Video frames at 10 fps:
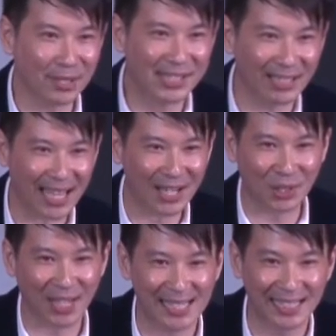师还没有教他
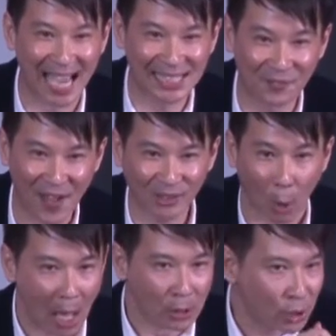的时候，他已经开始
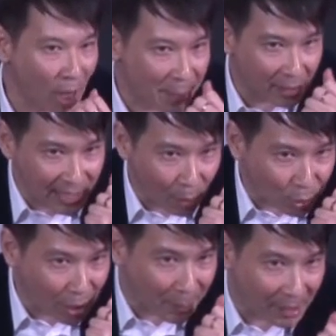发抖。最好不要
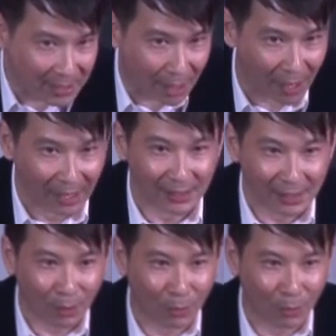教我，最好不要教我。